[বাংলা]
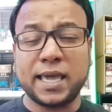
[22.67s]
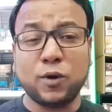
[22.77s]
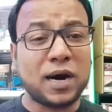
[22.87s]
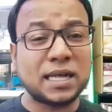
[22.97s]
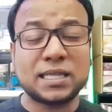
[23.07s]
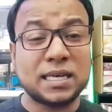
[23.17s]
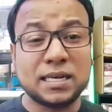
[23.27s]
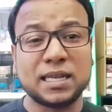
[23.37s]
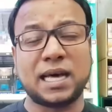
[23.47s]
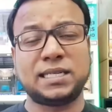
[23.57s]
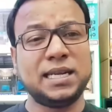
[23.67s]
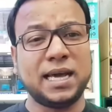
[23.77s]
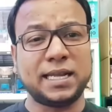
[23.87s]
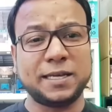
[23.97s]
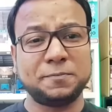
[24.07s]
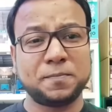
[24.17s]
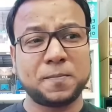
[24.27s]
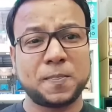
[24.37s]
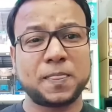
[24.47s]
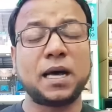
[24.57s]
কেউ হাতে লাঠি নেয়নি
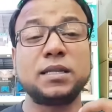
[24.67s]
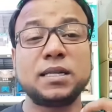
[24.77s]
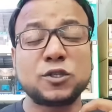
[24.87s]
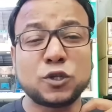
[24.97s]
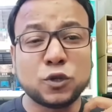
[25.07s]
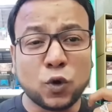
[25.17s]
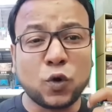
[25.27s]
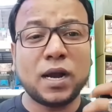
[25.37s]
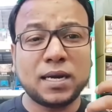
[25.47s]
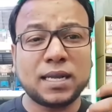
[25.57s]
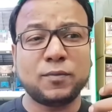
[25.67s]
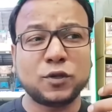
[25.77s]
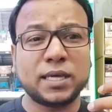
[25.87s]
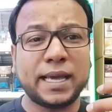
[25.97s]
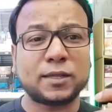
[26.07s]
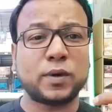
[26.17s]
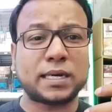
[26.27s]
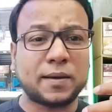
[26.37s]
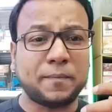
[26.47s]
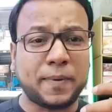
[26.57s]
তাদের স্লোগানটার মধ্যে এত
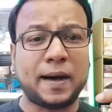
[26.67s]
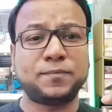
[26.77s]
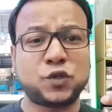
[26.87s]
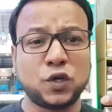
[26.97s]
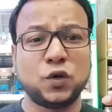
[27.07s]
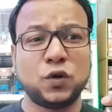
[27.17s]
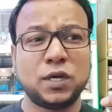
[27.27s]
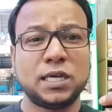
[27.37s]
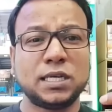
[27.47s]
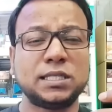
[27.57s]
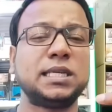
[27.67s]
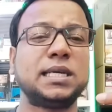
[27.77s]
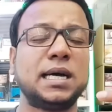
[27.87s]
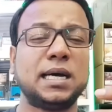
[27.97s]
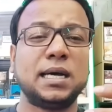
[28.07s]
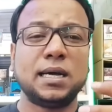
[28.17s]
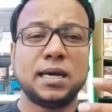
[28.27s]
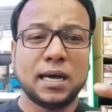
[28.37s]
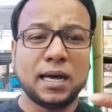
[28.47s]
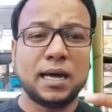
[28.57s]
একটা ভাব ছিল যেটা
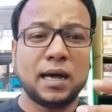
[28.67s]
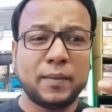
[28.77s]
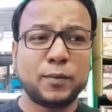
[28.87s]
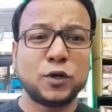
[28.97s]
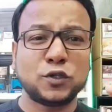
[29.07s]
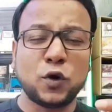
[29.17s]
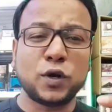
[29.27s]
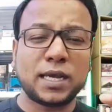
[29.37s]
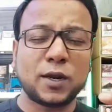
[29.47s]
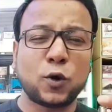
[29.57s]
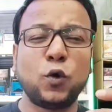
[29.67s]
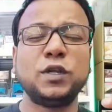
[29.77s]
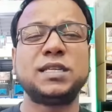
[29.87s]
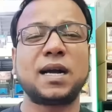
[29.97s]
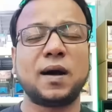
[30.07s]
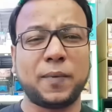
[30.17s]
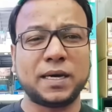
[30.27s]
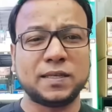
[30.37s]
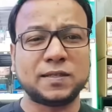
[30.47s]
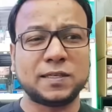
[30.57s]
আমার মনে হচ্ছে অনেকের কলিজা
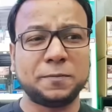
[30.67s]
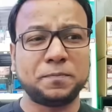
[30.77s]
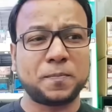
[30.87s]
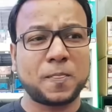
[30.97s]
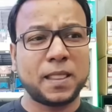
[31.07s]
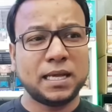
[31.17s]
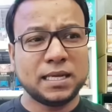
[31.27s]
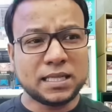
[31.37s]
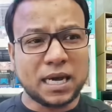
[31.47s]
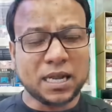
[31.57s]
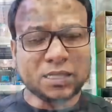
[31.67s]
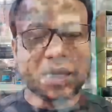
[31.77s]
কাঁপাই দিচ্ছে তারা যে